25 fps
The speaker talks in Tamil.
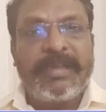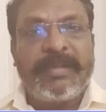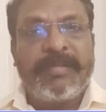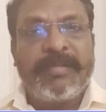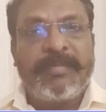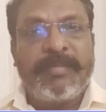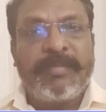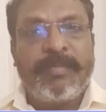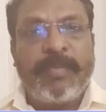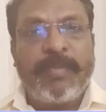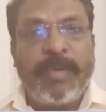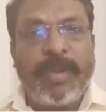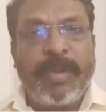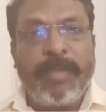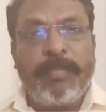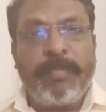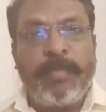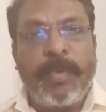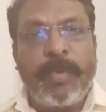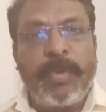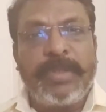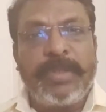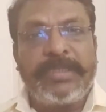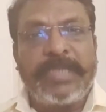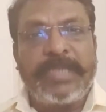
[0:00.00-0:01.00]

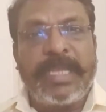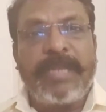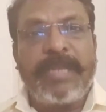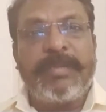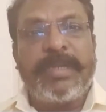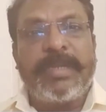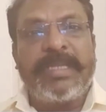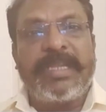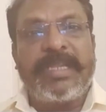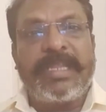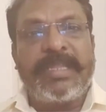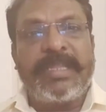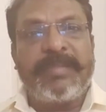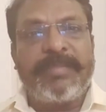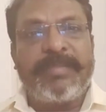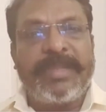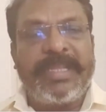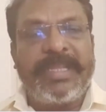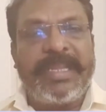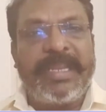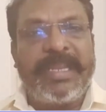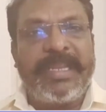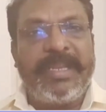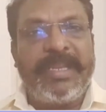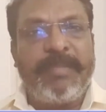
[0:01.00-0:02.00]
பொறுப்போடு செயல்படுகிறது என்பதை
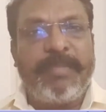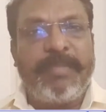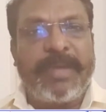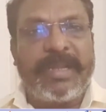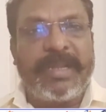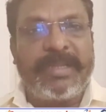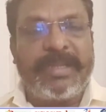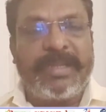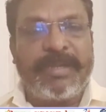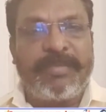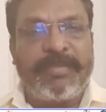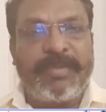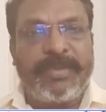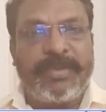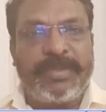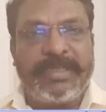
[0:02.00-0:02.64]
எண்ணி பார்க்கிற போது